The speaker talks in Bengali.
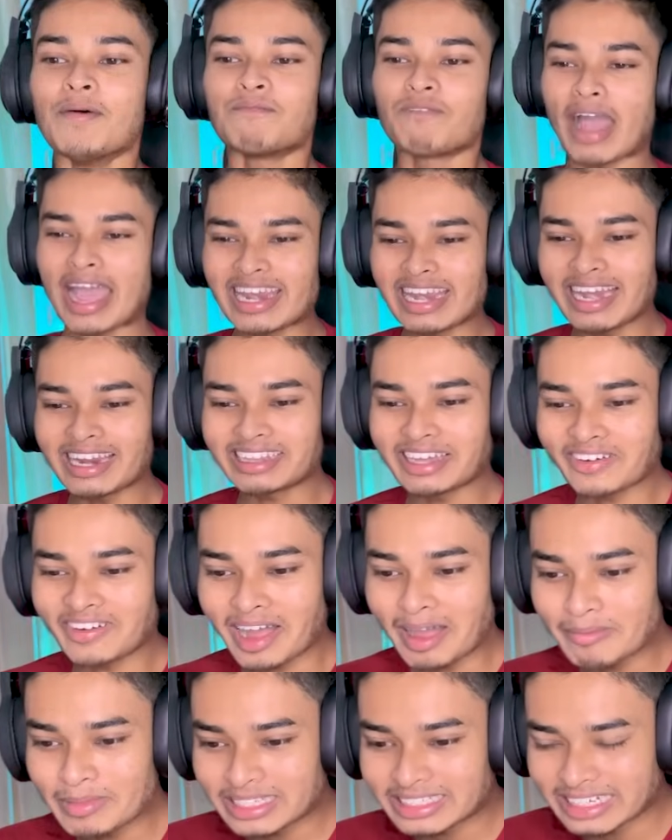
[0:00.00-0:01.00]
ফাইনালি দেখো
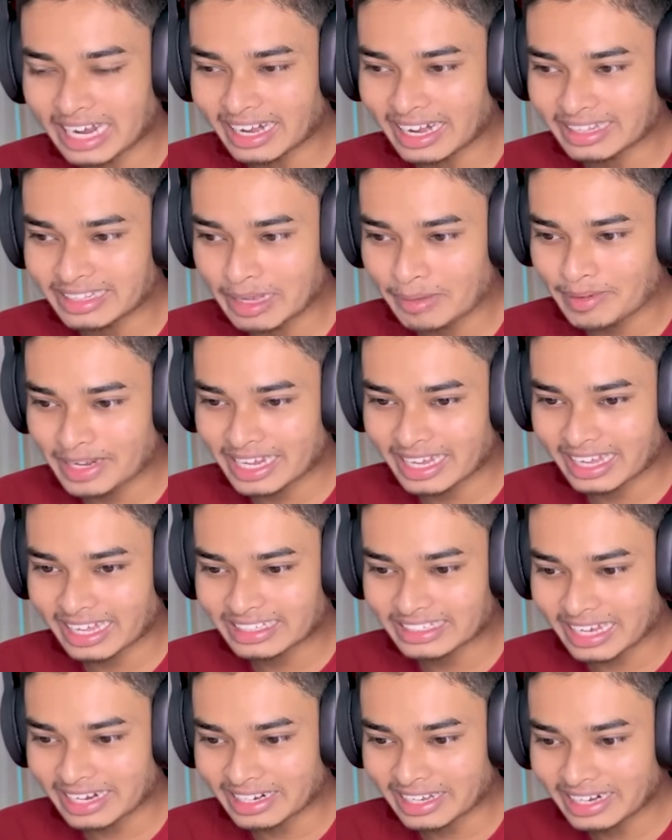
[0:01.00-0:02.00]
আমি জানলা দিয়ে বেরিয়ে
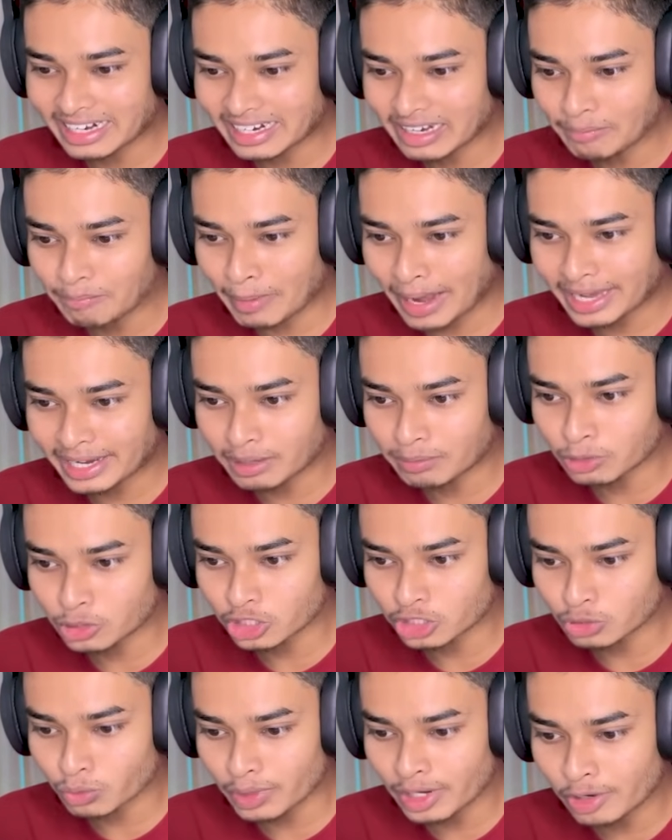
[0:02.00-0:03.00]
গেছি আর এখানে একটা পাইরেট বসে
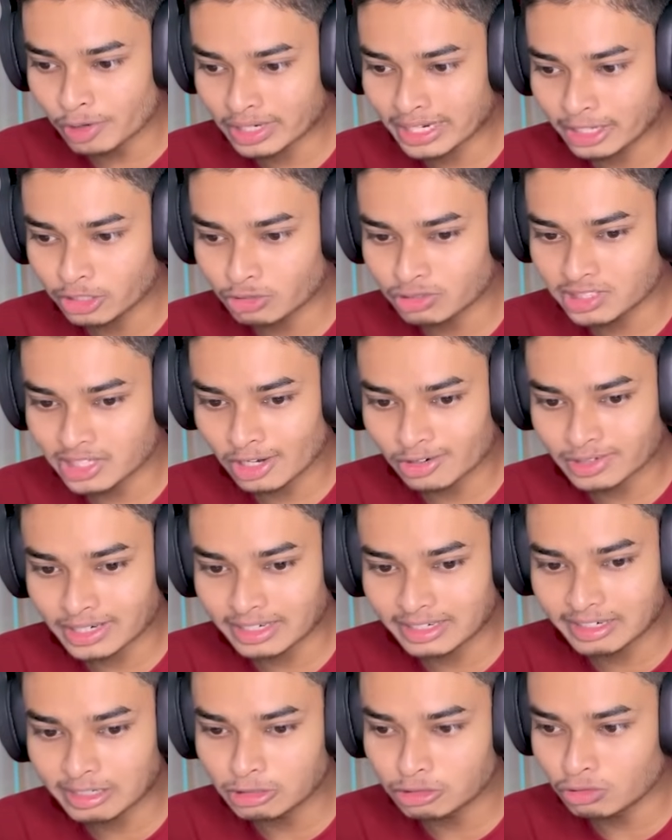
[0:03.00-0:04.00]
আছে ওই লোকটাই তো যে লোকটা
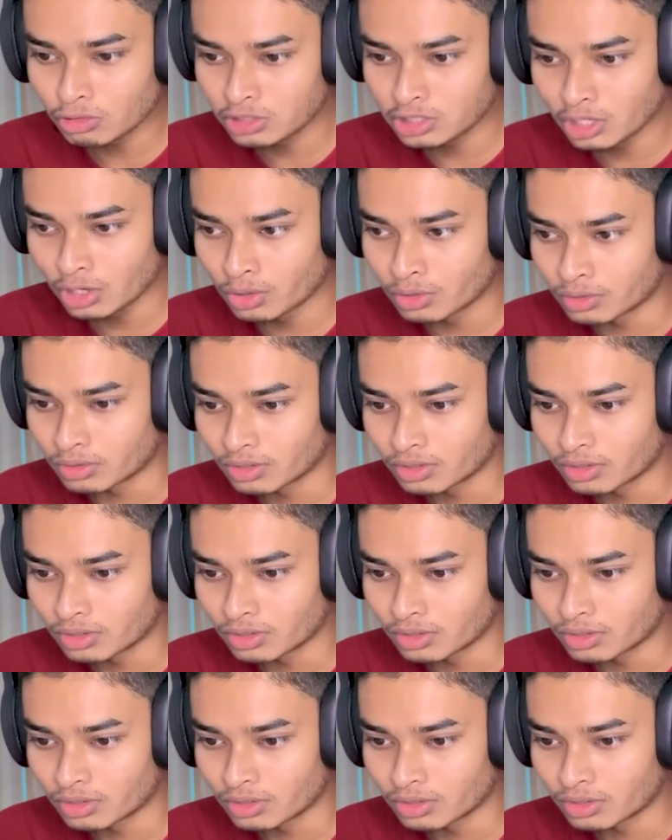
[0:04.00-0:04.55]
ডিল ছুটছিল